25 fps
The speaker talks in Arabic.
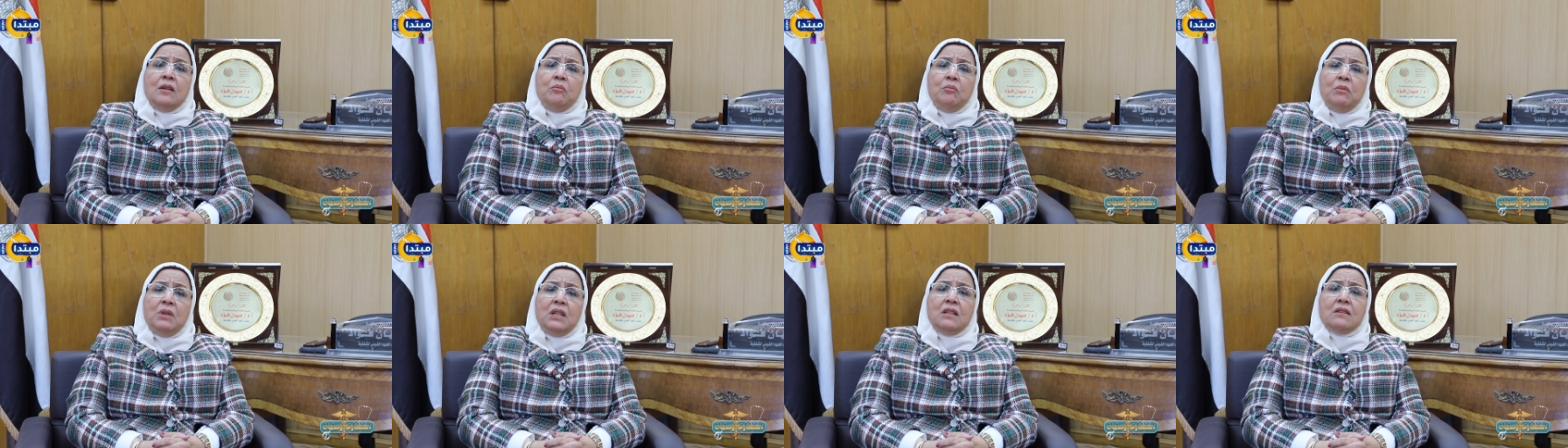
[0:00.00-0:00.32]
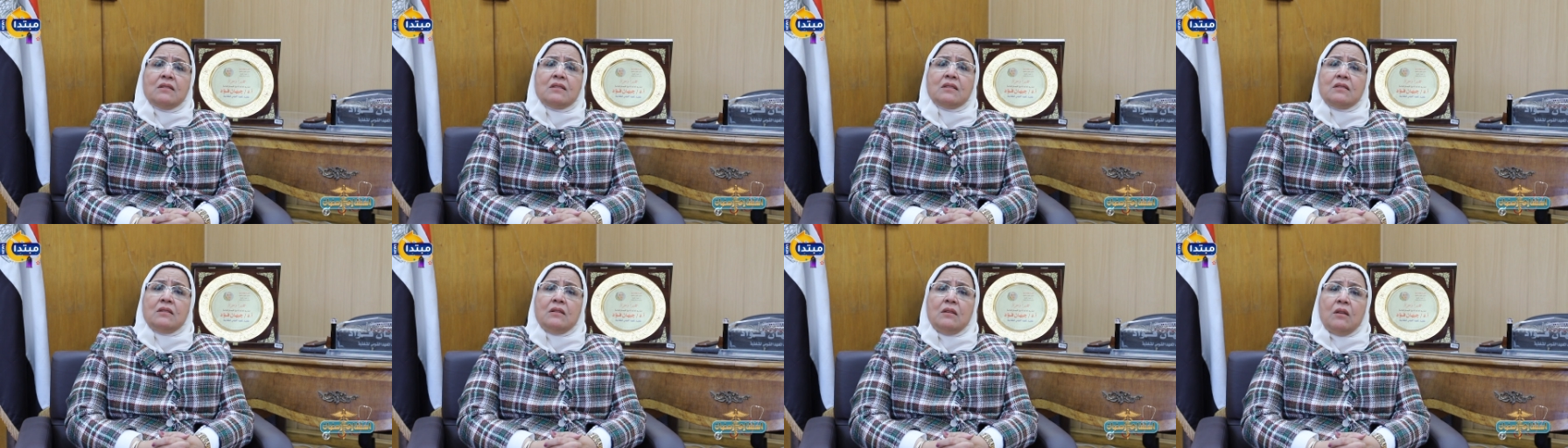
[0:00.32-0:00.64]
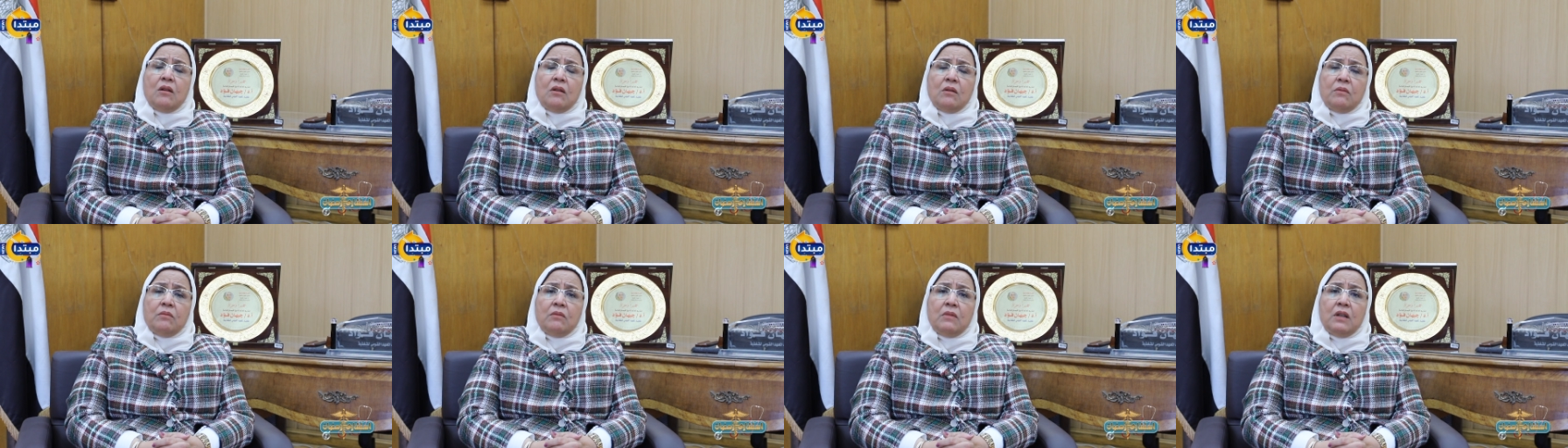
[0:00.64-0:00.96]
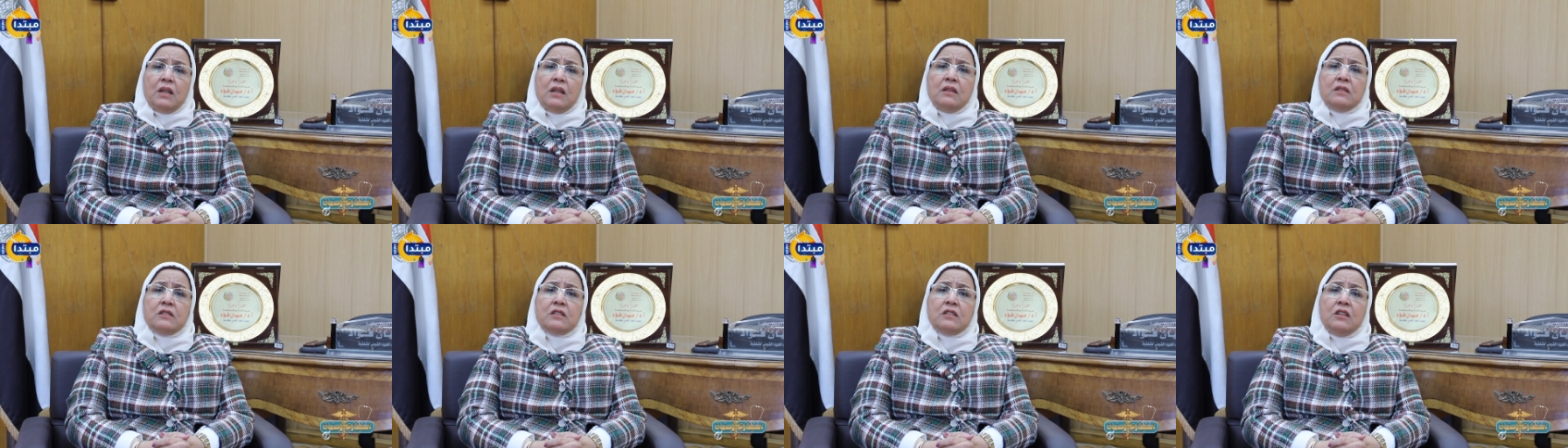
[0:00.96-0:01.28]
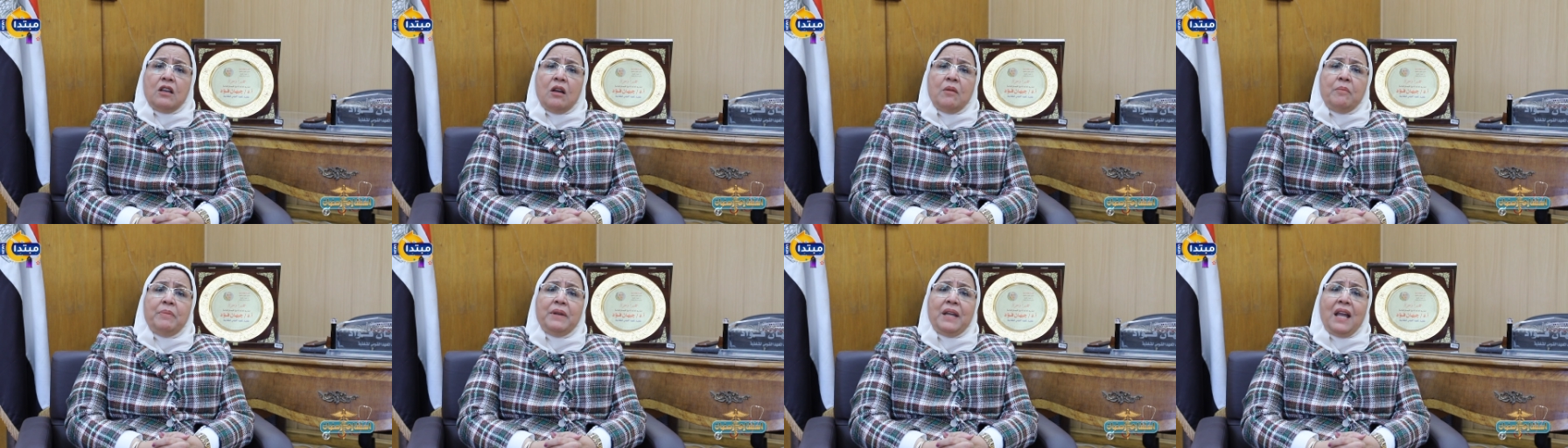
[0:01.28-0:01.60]
من الصيام
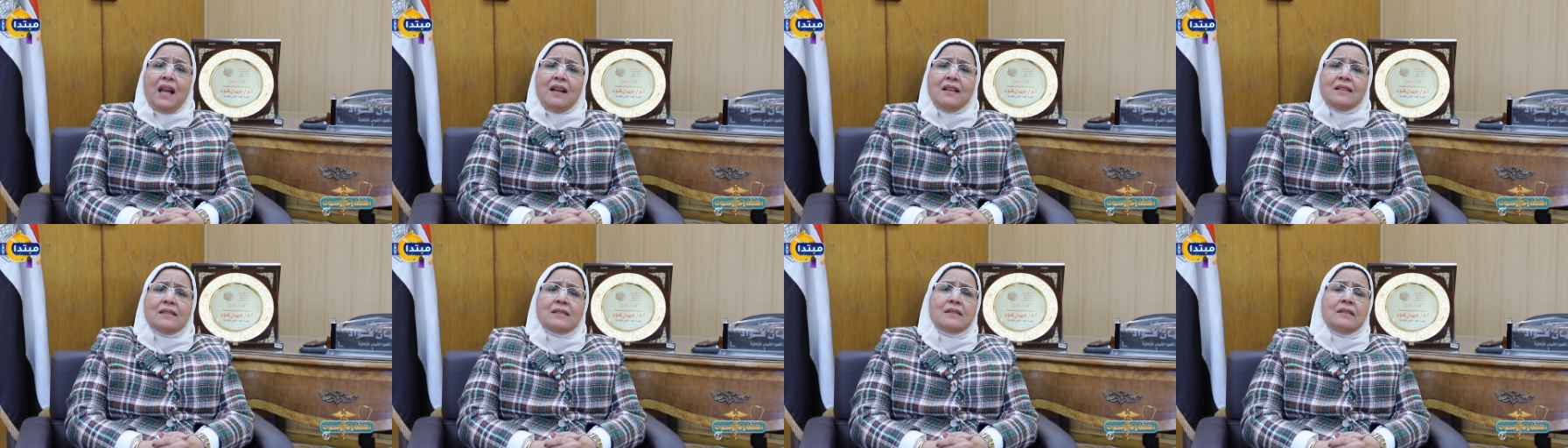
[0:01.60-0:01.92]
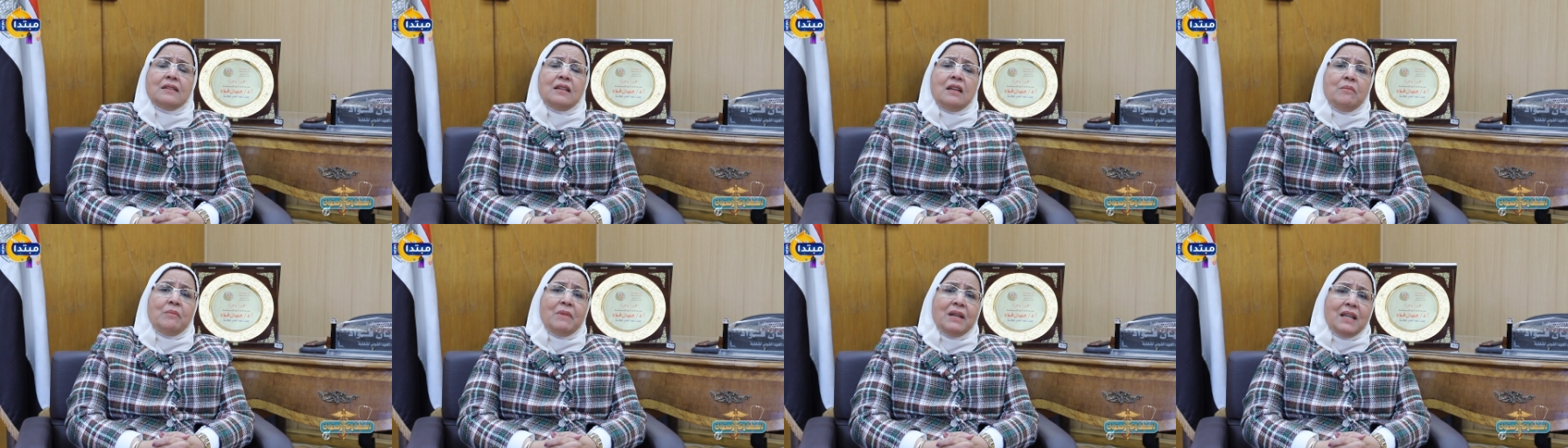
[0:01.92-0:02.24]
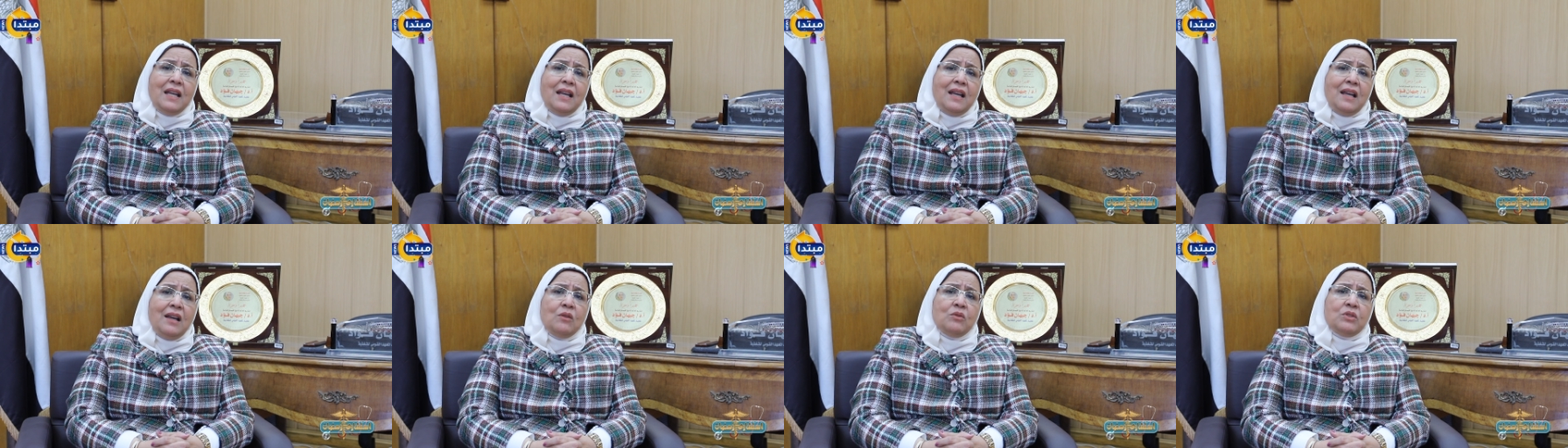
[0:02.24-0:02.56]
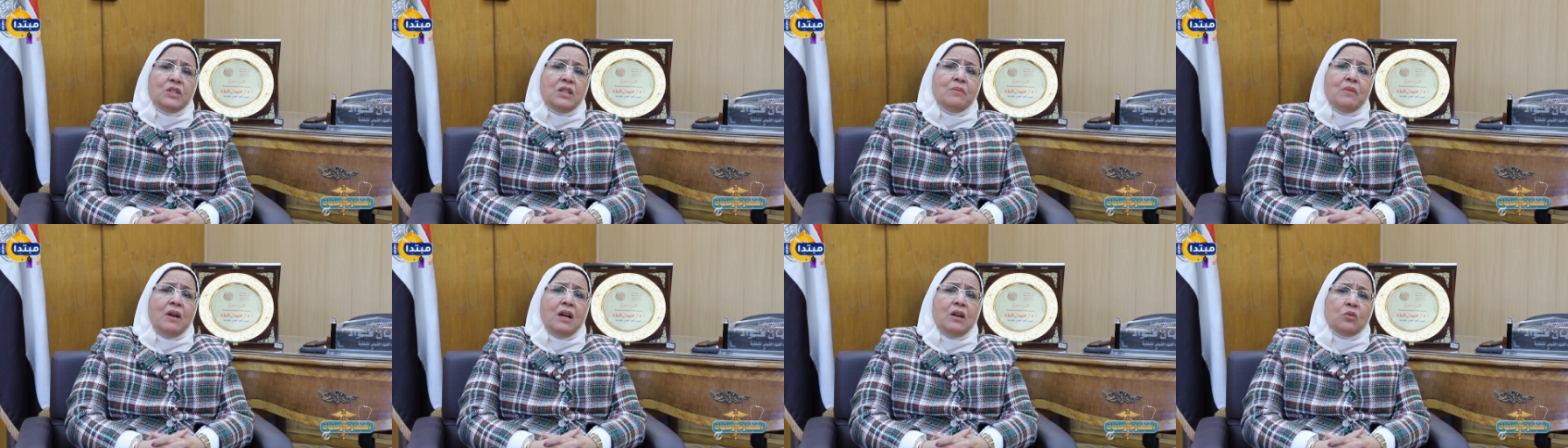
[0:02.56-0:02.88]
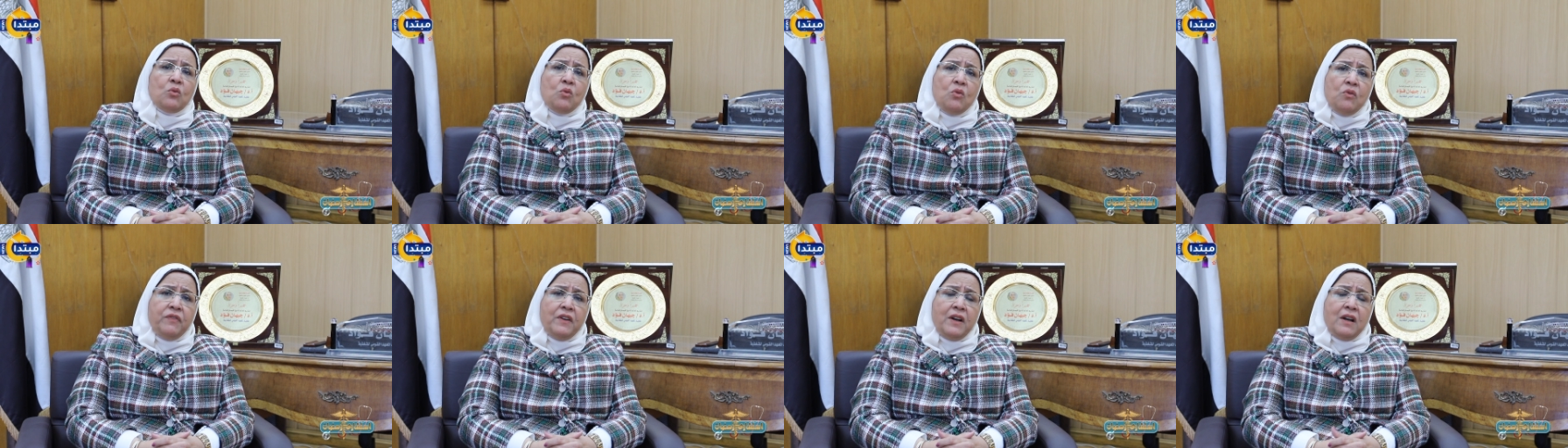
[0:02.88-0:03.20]
الصيام بيحسن المناعه ودي
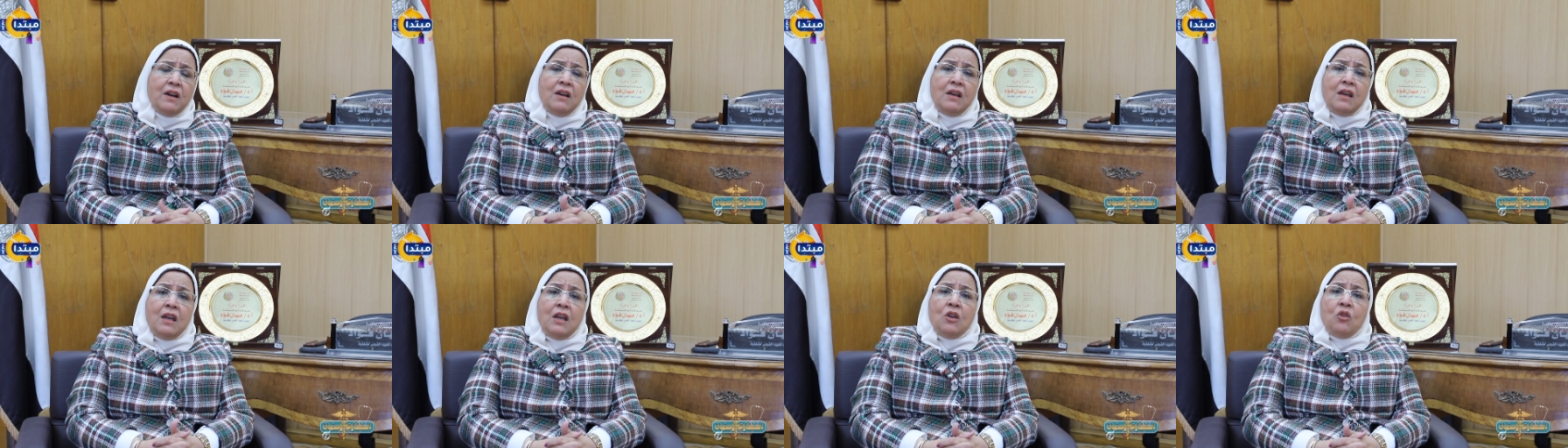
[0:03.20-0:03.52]
معروفه